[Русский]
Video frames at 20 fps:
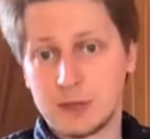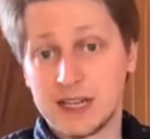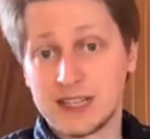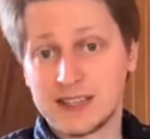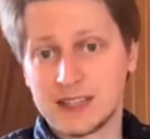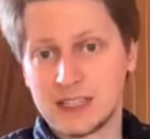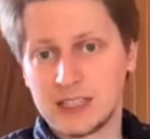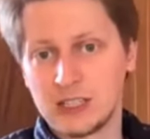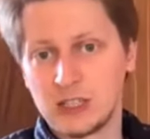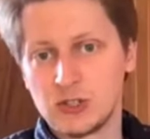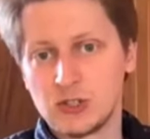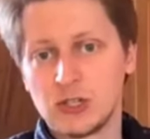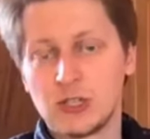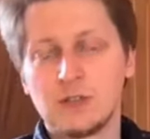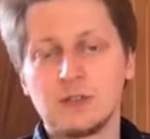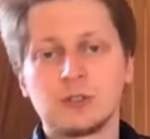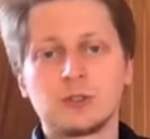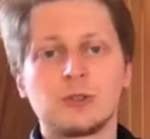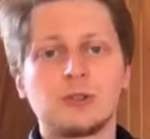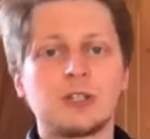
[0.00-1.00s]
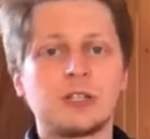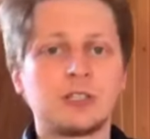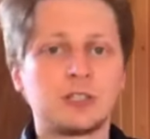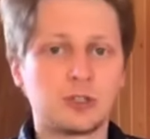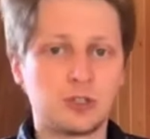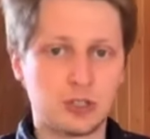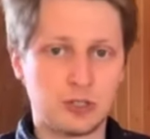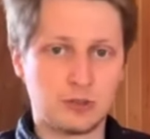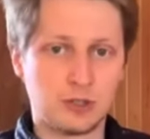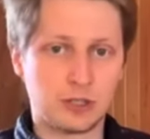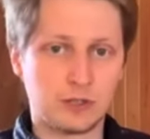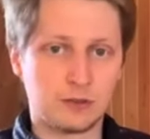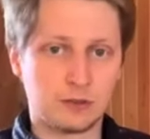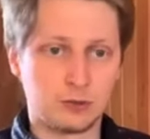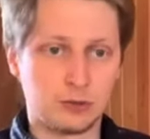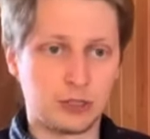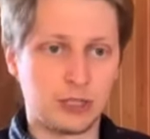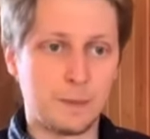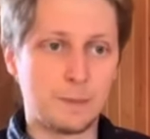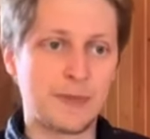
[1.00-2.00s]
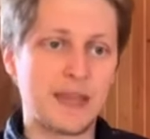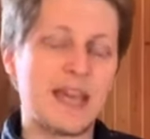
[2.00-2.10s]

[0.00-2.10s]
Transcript: 1934 года.